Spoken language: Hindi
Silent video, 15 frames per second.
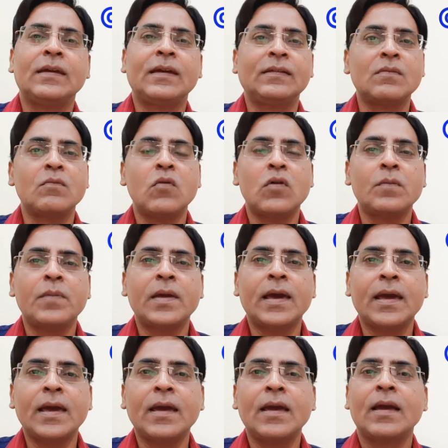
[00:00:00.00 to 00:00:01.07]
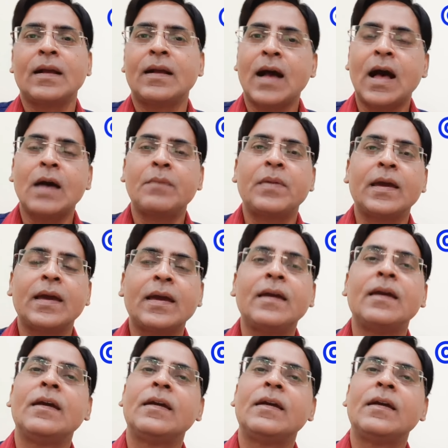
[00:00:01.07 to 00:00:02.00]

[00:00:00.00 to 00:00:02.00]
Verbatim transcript: किस मोड़ पे है कहाँ पे है